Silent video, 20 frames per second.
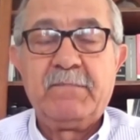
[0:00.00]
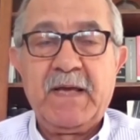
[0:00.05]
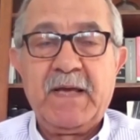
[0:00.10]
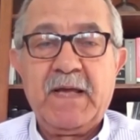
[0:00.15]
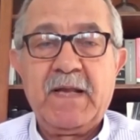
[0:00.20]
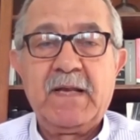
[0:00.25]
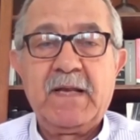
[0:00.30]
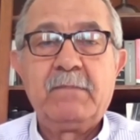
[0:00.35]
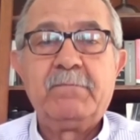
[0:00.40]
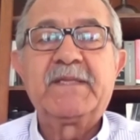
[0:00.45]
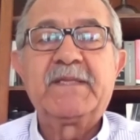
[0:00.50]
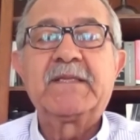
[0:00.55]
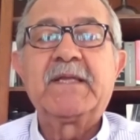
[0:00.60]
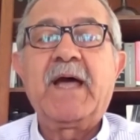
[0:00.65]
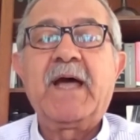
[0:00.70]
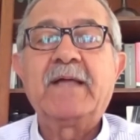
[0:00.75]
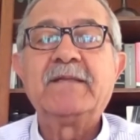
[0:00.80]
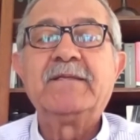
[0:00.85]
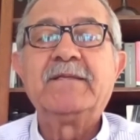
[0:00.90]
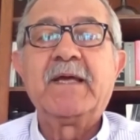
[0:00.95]

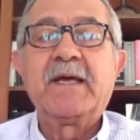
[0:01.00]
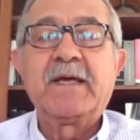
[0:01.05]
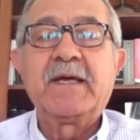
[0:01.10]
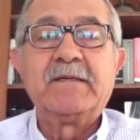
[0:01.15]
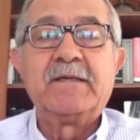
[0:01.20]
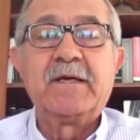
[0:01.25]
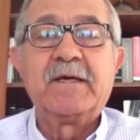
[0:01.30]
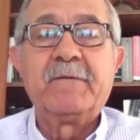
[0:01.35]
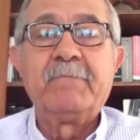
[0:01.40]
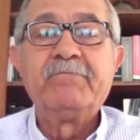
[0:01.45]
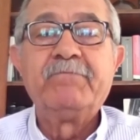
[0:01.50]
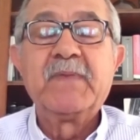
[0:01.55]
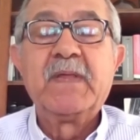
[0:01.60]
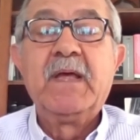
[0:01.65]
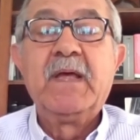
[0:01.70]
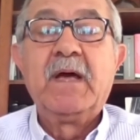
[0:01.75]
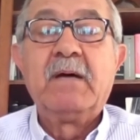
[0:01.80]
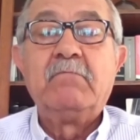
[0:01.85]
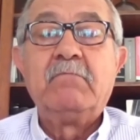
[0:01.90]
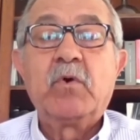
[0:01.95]
بالتعدي هيدا
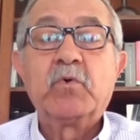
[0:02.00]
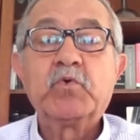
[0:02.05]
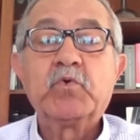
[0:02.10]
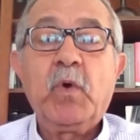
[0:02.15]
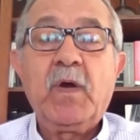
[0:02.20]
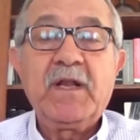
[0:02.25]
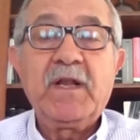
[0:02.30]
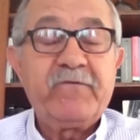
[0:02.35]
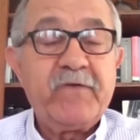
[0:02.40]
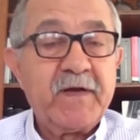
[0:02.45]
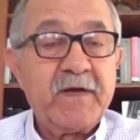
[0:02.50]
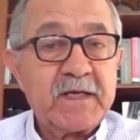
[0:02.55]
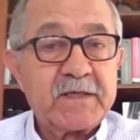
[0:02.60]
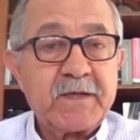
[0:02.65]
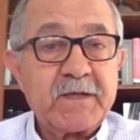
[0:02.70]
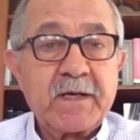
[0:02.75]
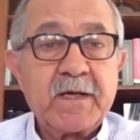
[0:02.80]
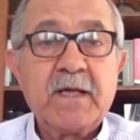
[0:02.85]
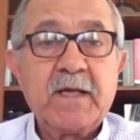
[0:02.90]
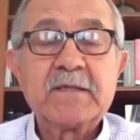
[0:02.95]
موضوع
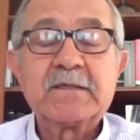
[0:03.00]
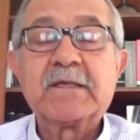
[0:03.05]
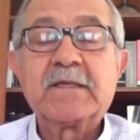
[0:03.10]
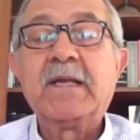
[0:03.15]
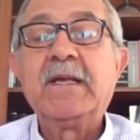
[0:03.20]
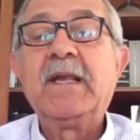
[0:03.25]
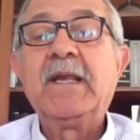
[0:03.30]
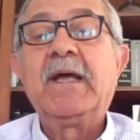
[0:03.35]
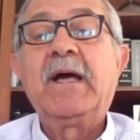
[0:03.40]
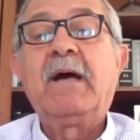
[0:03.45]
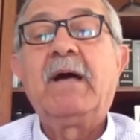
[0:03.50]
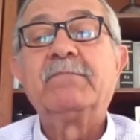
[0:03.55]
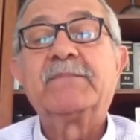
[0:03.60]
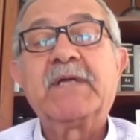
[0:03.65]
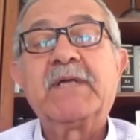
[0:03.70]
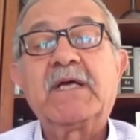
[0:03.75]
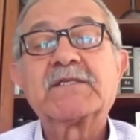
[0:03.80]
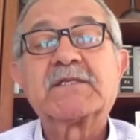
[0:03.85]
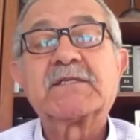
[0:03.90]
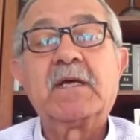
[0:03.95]
الفيضانات يلي عم
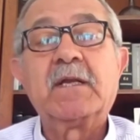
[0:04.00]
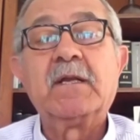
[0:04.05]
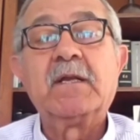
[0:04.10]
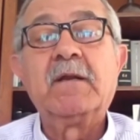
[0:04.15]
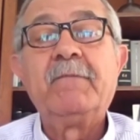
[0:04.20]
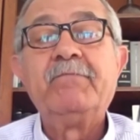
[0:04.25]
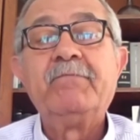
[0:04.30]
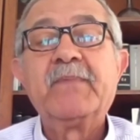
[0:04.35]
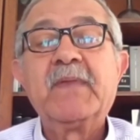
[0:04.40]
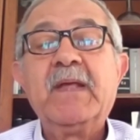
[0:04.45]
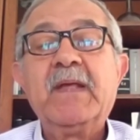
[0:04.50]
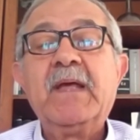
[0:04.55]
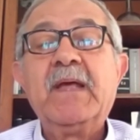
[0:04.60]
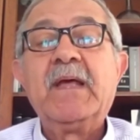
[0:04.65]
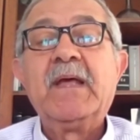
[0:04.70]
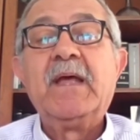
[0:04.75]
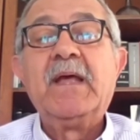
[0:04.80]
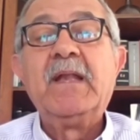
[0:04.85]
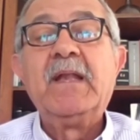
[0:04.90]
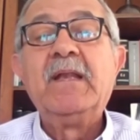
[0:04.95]
تحصل
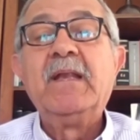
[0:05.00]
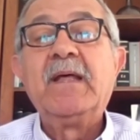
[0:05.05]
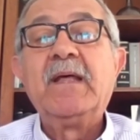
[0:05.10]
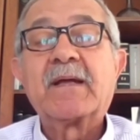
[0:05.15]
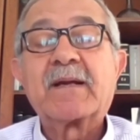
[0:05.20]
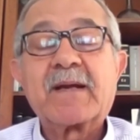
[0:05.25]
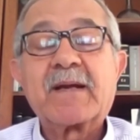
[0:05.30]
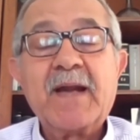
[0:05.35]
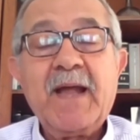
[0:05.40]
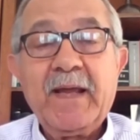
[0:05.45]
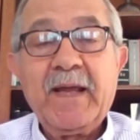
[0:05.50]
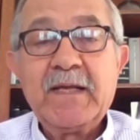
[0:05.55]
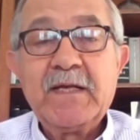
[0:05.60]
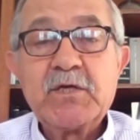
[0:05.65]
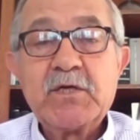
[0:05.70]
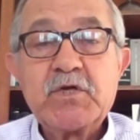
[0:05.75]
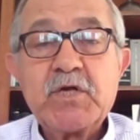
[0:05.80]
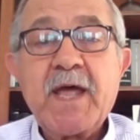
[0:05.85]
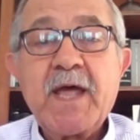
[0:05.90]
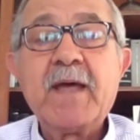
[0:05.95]
الرعي
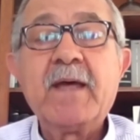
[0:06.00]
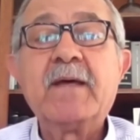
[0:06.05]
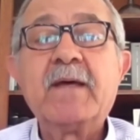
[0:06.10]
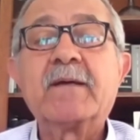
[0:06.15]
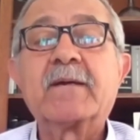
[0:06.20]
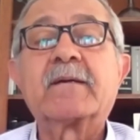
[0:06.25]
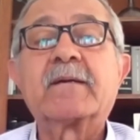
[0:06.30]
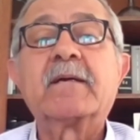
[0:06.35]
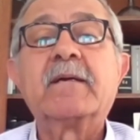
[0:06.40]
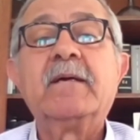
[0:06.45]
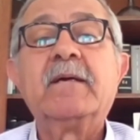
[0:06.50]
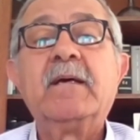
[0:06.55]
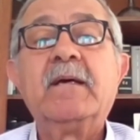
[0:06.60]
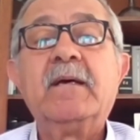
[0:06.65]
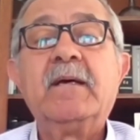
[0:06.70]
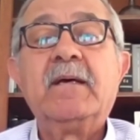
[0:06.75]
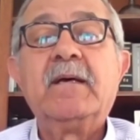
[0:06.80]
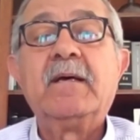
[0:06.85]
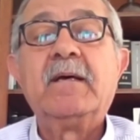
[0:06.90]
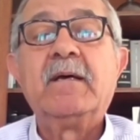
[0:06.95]
الجائر
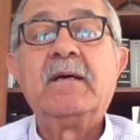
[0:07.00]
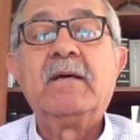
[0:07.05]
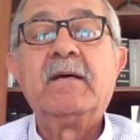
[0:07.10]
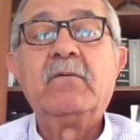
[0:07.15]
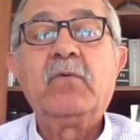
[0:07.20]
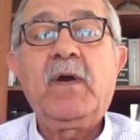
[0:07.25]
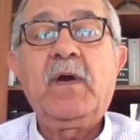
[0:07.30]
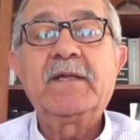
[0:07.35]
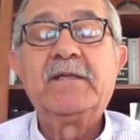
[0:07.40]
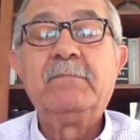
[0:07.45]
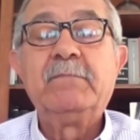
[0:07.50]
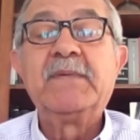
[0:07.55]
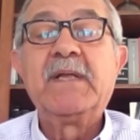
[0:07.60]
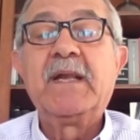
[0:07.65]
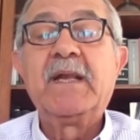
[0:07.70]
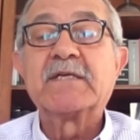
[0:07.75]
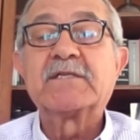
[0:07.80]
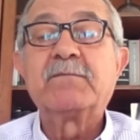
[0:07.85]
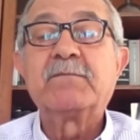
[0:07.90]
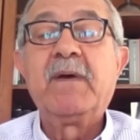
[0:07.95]
آه، وحده من
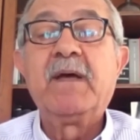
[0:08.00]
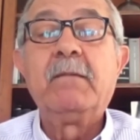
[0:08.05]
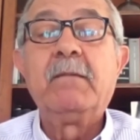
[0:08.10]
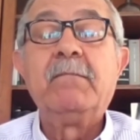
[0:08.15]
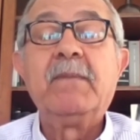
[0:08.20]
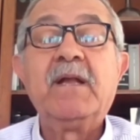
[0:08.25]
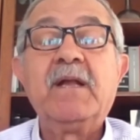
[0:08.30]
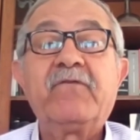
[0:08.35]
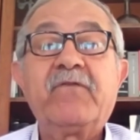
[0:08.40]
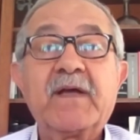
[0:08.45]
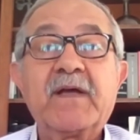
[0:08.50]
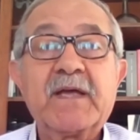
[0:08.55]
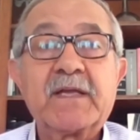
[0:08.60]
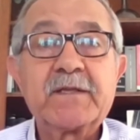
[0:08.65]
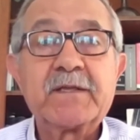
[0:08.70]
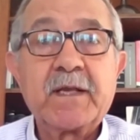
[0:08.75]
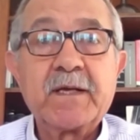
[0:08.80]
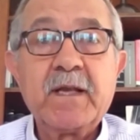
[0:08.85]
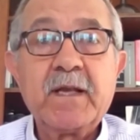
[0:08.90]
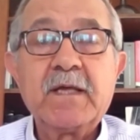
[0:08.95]
الاسباب
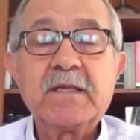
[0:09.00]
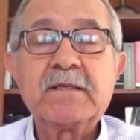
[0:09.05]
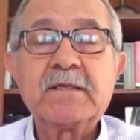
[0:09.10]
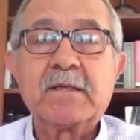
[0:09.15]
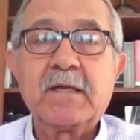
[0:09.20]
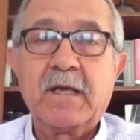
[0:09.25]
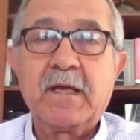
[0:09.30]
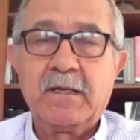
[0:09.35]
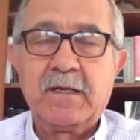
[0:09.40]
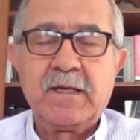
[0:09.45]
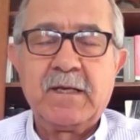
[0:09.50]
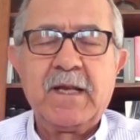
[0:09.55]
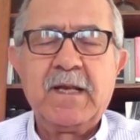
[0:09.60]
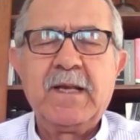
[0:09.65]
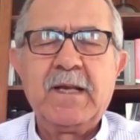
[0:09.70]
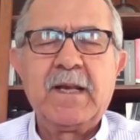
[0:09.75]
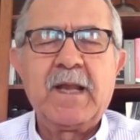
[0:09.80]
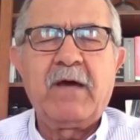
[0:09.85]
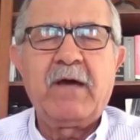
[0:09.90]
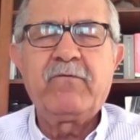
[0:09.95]
الفيضانات
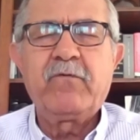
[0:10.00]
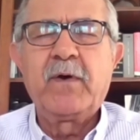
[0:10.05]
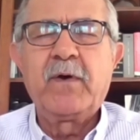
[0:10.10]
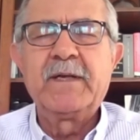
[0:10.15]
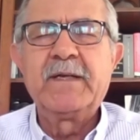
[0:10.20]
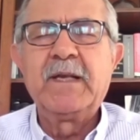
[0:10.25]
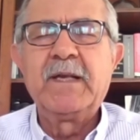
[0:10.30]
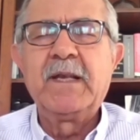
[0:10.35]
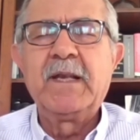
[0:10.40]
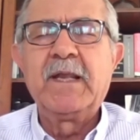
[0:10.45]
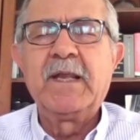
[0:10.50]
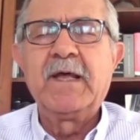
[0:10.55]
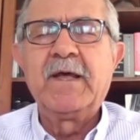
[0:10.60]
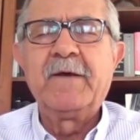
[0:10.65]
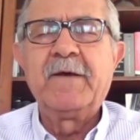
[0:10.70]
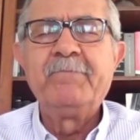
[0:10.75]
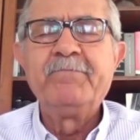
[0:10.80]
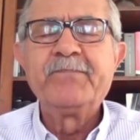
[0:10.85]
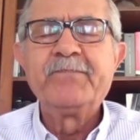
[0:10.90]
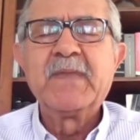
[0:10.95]
عفوا
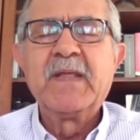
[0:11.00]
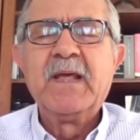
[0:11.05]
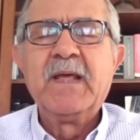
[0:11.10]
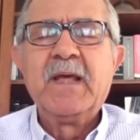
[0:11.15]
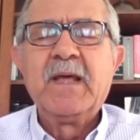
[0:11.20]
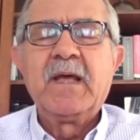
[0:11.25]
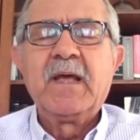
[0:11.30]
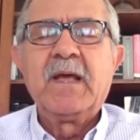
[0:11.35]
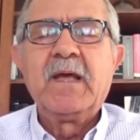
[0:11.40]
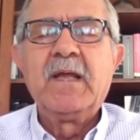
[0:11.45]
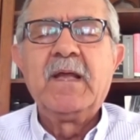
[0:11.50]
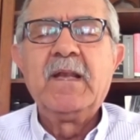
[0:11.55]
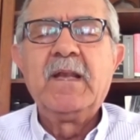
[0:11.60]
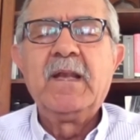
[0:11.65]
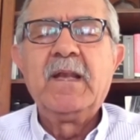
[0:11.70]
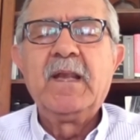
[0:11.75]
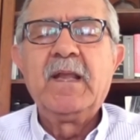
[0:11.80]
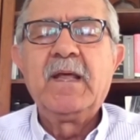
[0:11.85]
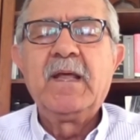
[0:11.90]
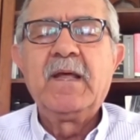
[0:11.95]

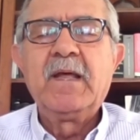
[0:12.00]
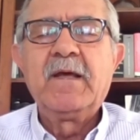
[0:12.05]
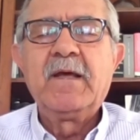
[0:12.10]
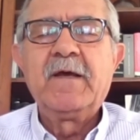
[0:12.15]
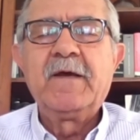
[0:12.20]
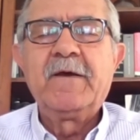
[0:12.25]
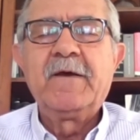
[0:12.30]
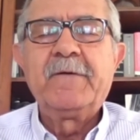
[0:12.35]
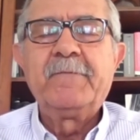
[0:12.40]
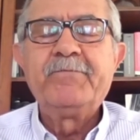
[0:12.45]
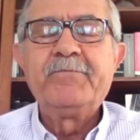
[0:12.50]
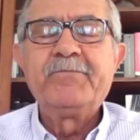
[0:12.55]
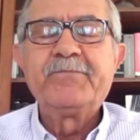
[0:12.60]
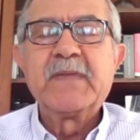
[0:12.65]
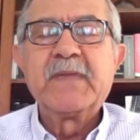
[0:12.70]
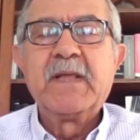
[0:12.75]
ال